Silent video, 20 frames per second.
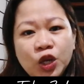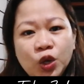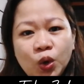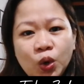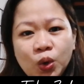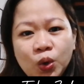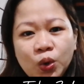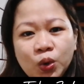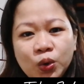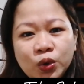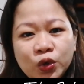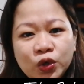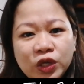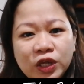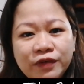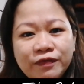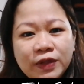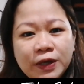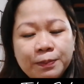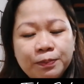hello!
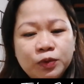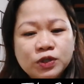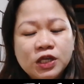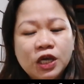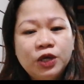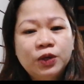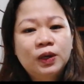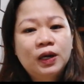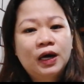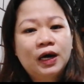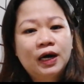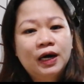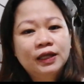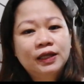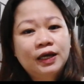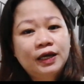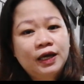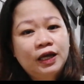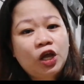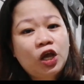Good evening po sa inyo lahat.
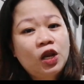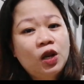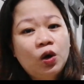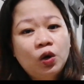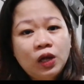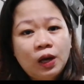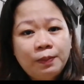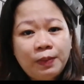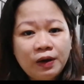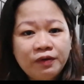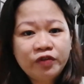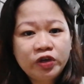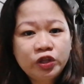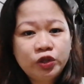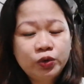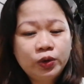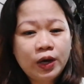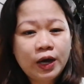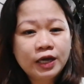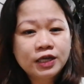Ayan, ngayon ako
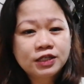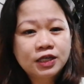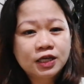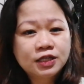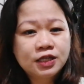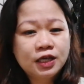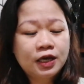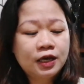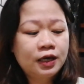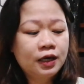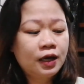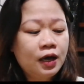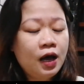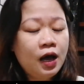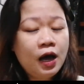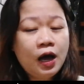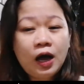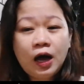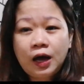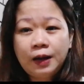nakapag-video guys kasi
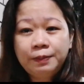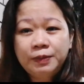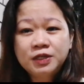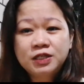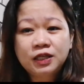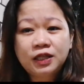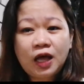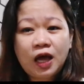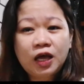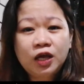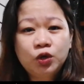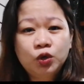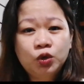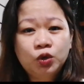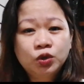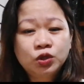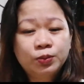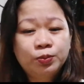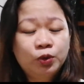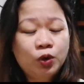uh, busy
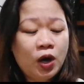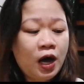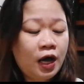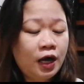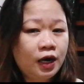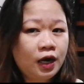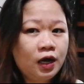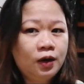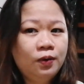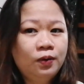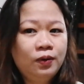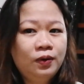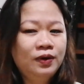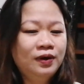tayo sa buong araw.